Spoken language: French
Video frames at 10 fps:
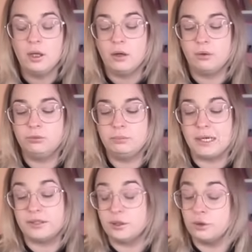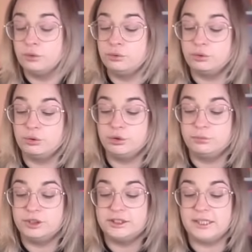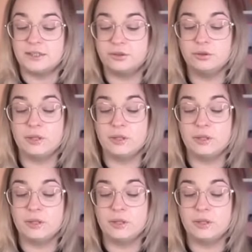On nous parle d'un retour de communication.